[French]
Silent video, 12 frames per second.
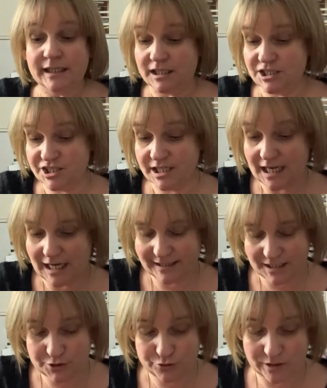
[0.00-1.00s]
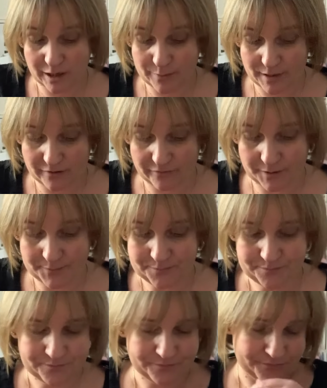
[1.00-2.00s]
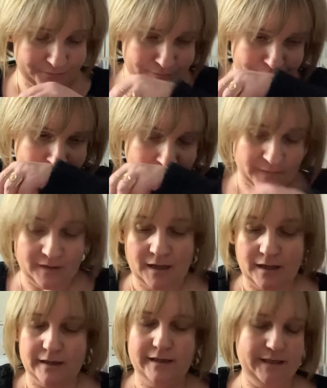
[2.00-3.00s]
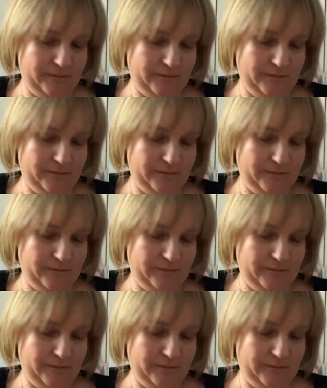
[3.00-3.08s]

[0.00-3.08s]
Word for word: Et j'ai craqué sur un parfum. Et